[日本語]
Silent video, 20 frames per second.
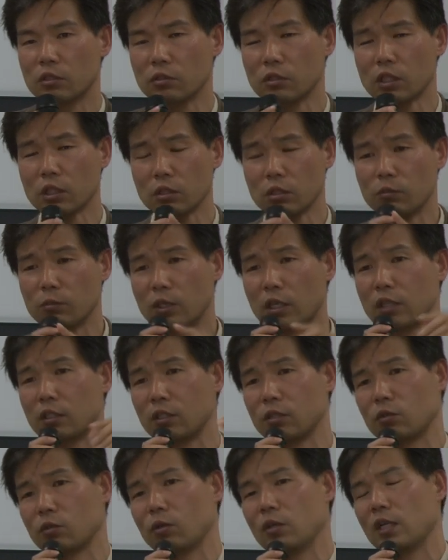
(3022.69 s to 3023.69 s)
少なくとも何
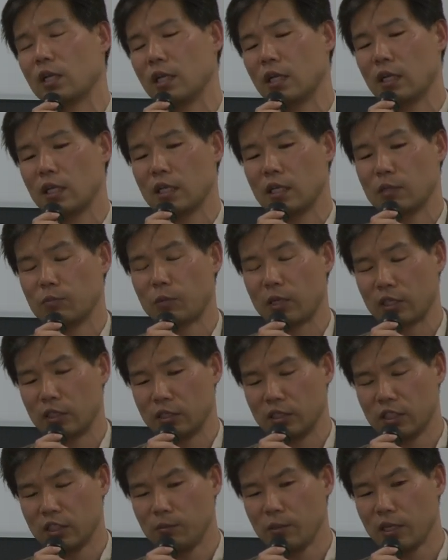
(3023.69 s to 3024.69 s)
でしょう、
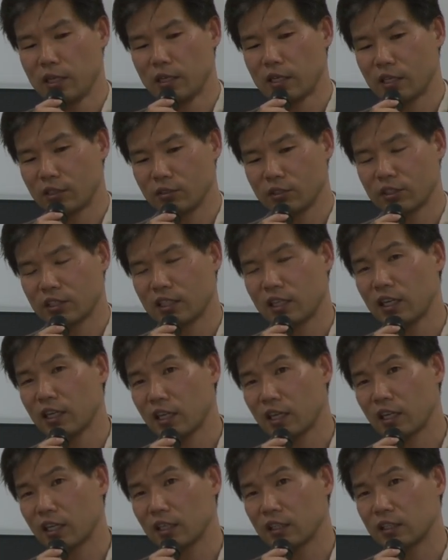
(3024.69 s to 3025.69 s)
リベラル左
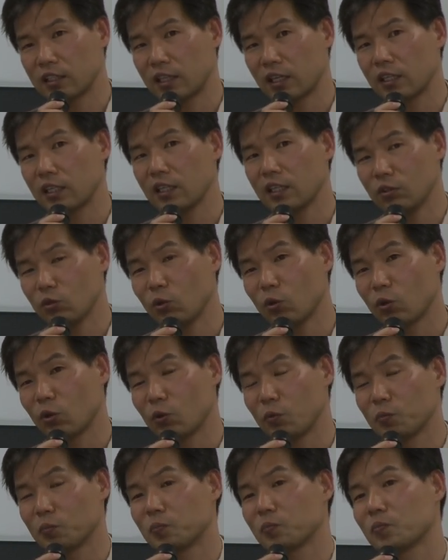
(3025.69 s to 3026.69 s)
派だけの